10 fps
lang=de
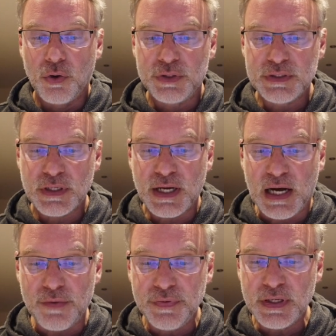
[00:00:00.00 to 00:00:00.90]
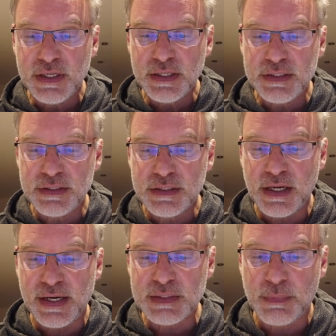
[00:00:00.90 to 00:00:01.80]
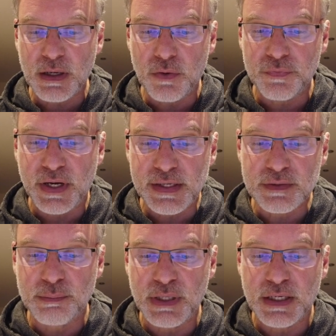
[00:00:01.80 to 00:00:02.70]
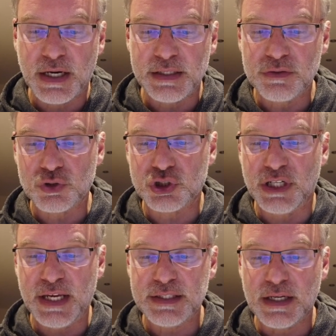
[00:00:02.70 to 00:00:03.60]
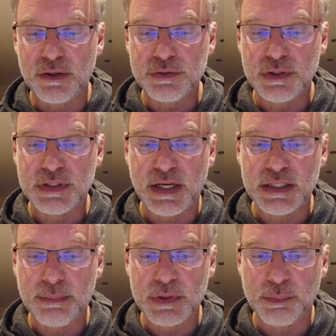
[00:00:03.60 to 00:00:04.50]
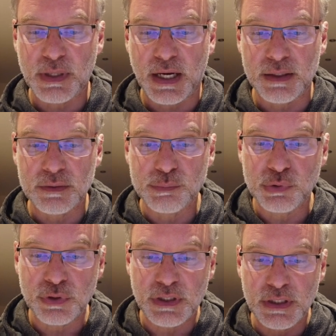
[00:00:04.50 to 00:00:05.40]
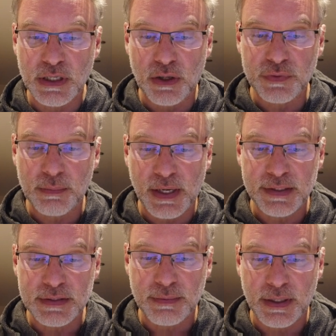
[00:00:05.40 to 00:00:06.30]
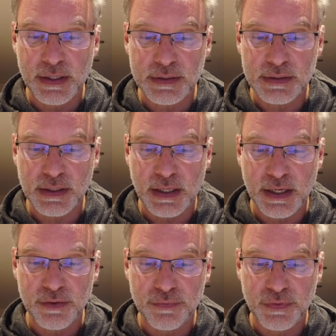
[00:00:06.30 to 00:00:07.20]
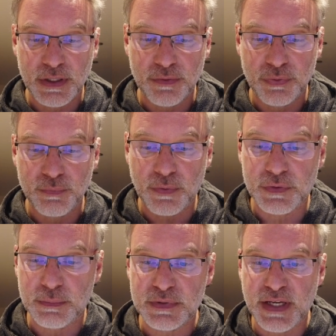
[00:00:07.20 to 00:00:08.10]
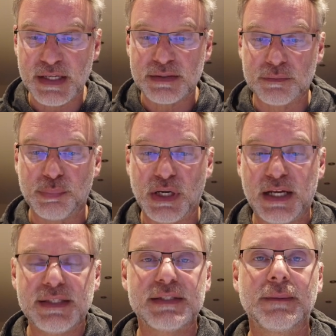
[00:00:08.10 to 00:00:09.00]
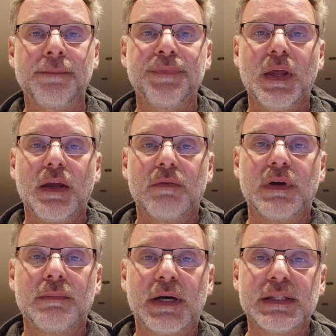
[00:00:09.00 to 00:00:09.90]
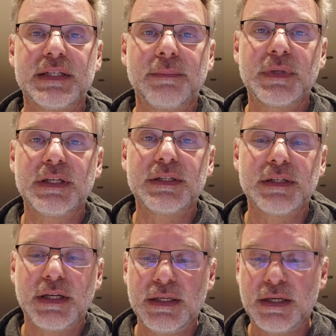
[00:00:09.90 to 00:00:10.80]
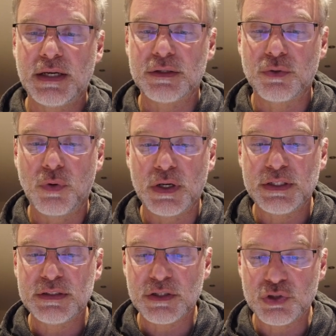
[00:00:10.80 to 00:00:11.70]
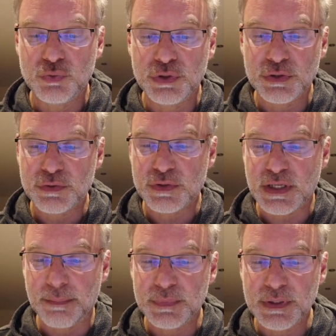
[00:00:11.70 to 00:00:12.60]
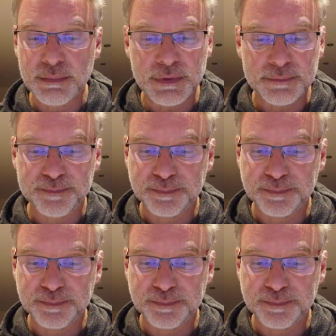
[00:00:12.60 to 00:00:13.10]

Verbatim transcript: Und diese Grafik hier, die sieht ja erstmal auf den ersten Blick gar nicht so schlecht aus. Sie zeigt nämlich Brandenburg hier auf dem 1, 2, 3, 4, 5, auf dem sechsten Platz, wenn man sämtliche Indikatoren dieser Studie zusammennimmt.